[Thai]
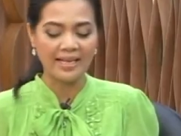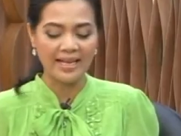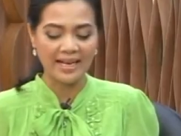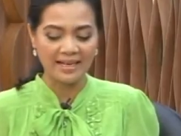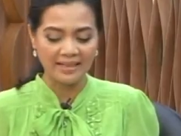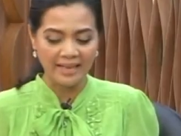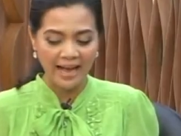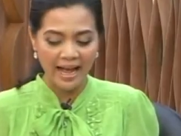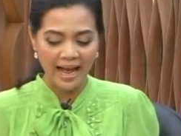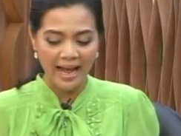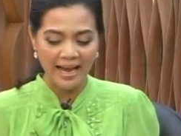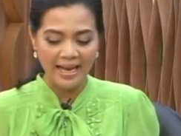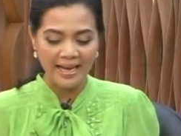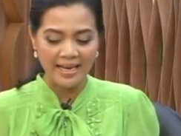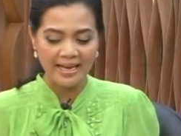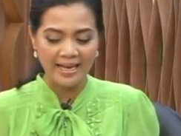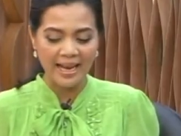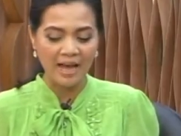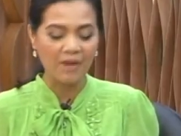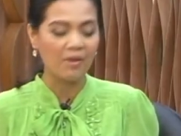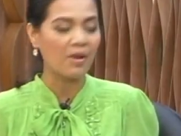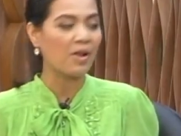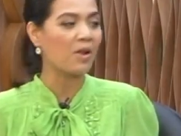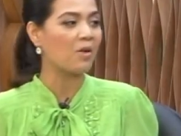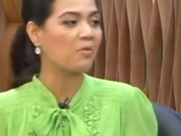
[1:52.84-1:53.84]
อย่างไร
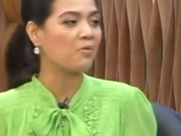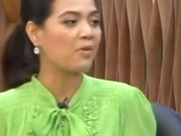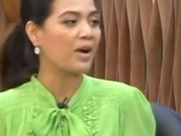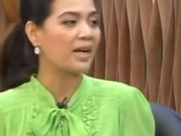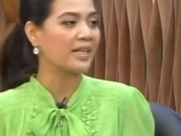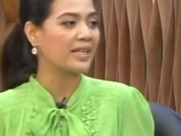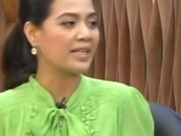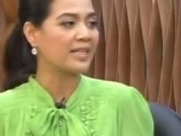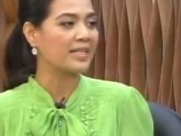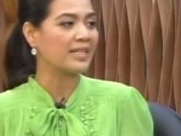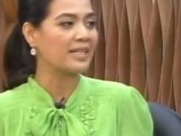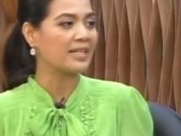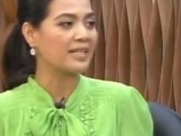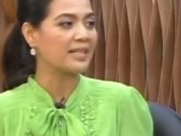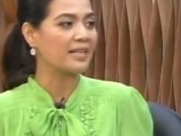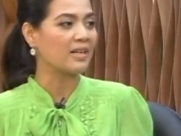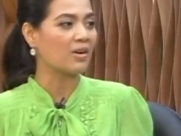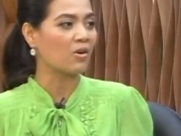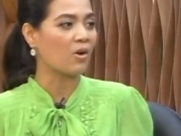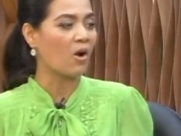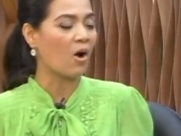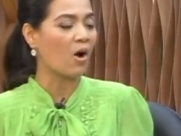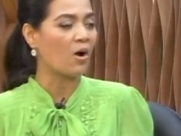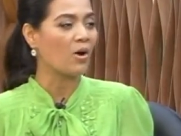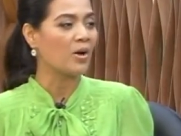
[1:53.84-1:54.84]
เล่าให้เราฟังนิดนึง
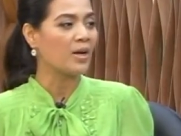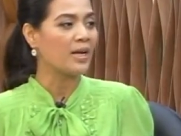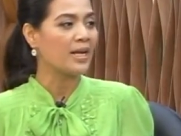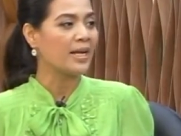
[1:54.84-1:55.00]
แล้วก็